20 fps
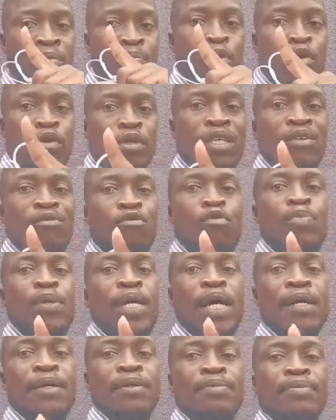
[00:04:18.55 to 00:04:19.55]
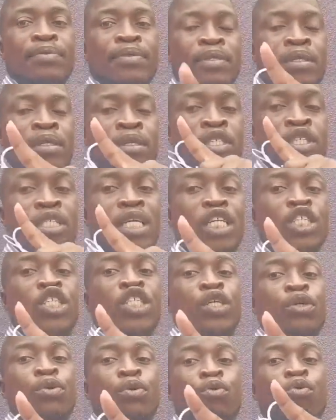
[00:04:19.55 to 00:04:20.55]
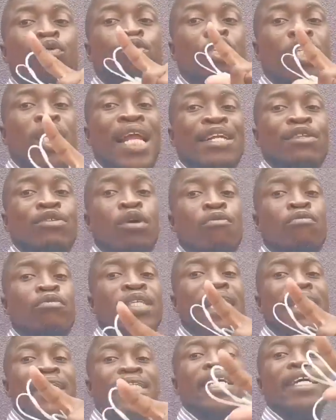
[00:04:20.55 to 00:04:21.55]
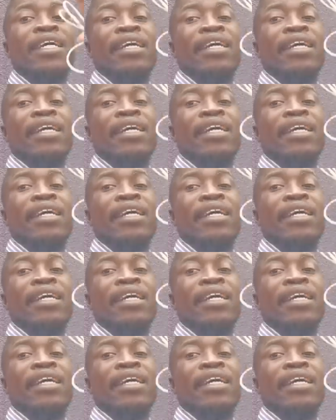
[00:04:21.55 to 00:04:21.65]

Portez-vous bien. Sachez que congélateur vous a été